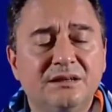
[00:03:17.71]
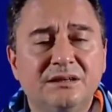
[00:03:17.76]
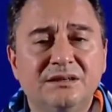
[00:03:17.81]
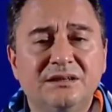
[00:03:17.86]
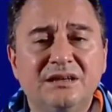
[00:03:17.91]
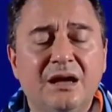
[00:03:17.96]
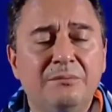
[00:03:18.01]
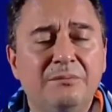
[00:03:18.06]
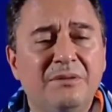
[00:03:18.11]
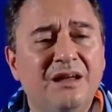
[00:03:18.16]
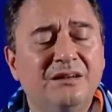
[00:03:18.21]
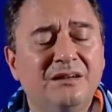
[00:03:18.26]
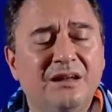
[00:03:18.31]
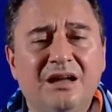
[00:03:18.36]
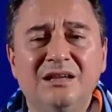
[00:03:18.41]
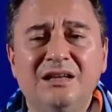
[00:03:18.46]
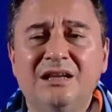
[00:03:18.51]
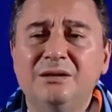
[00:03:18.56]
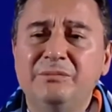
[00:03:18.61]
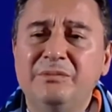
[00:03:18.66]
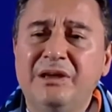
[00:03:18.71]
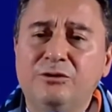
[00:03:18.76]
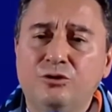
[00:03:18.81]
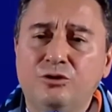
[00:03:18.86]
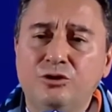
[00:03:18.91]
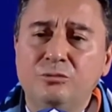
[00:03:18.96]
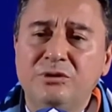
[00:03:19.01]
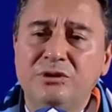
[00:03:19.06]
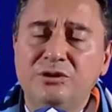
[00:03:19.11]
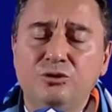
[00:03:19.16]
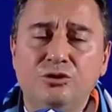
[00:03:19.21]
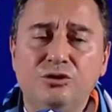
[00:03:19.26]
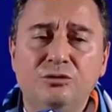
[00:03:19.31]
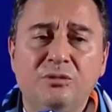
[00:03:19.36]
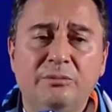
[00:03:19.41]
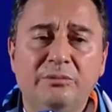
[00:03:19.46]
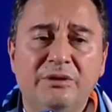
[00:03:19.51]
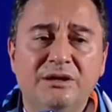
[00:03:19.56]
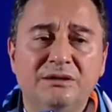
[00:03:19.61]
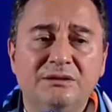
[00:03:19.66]
ya ben alanım ekonomi diyordum
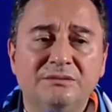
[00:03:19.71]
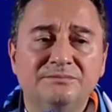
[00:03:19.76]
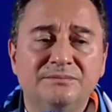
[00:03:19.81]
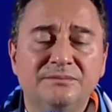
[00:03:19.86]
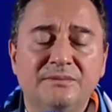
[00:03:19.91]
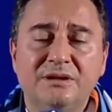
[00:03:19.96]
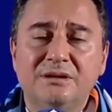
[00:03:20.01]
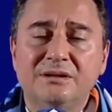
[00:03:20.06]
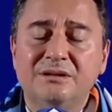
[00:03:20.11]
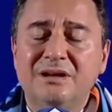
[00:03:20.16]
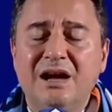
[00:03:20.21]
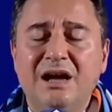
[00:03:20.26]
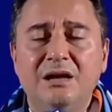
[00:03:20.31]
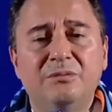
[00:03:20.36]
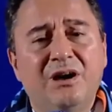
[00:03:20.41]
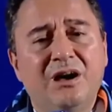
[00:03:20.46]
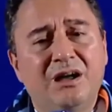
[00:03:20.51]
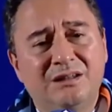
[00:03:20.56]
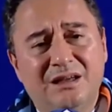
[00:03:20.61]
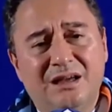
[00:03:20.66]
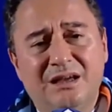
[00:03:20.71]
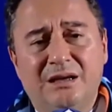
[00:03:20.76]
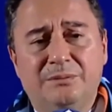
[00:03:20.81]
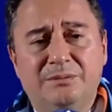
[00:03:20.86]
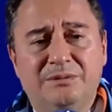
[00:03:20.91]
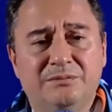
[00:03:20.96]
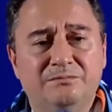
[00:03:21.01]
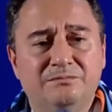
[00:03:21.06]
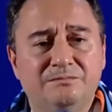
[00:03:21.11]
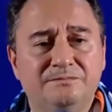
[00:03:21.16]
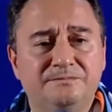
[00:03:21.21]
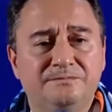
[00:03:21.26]
ama galiba hata yaptım.